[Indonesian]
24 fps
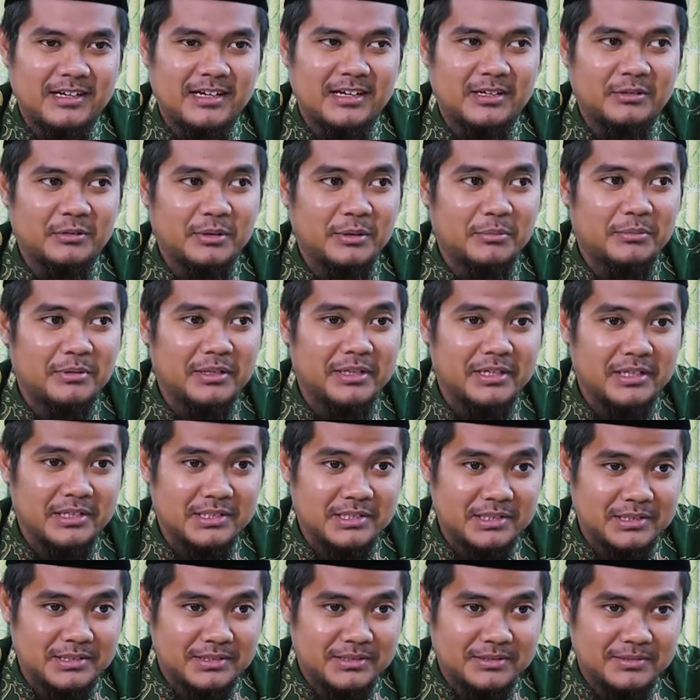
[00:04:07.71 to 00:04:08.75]
Alwi beli
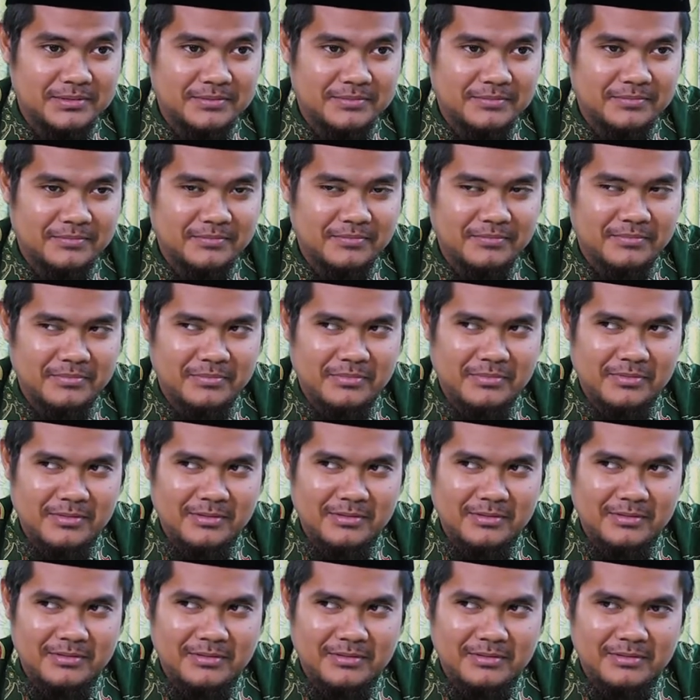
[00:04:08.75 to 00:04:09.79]
ricis.
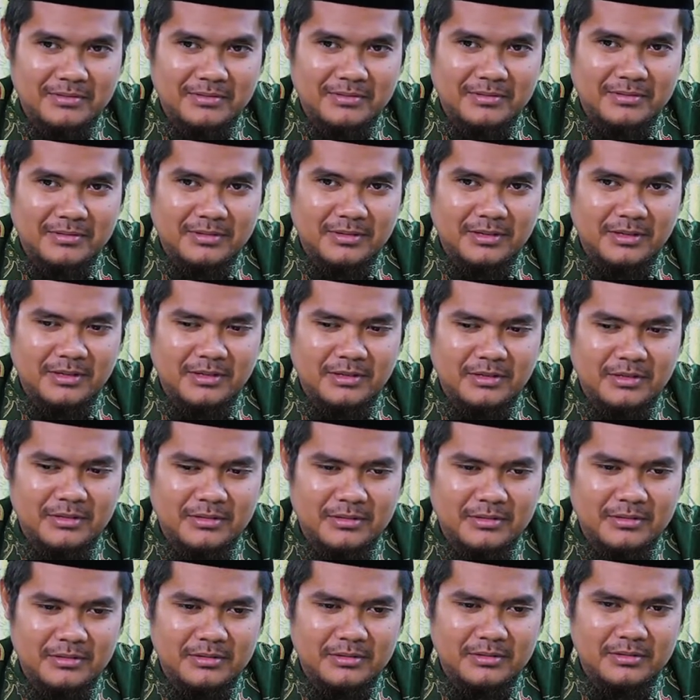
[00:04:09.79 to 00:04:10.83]

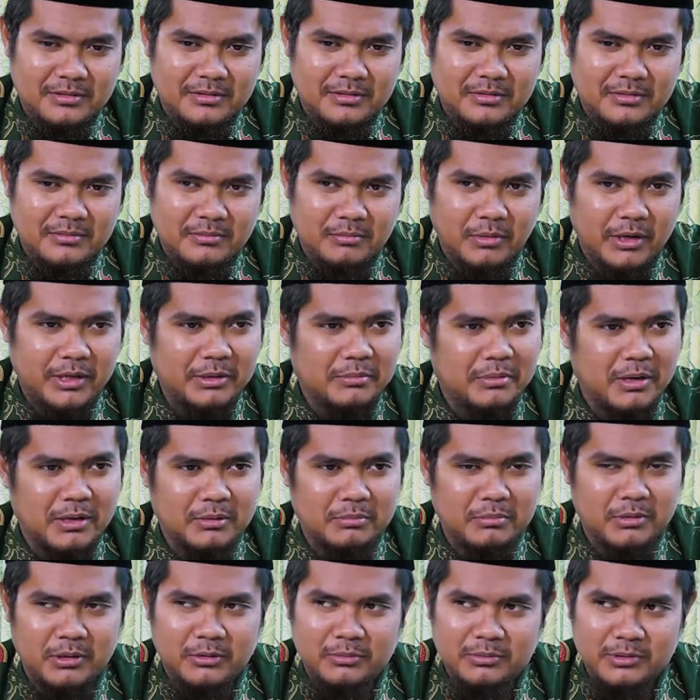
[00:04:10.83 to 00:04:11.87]
Ya. Baik
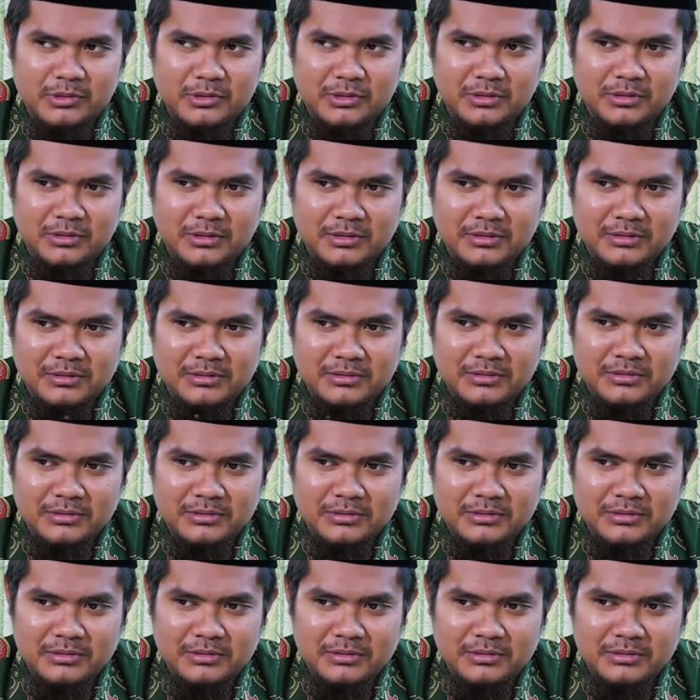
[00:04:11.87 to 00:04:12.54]
banget beliau, Masya Allah.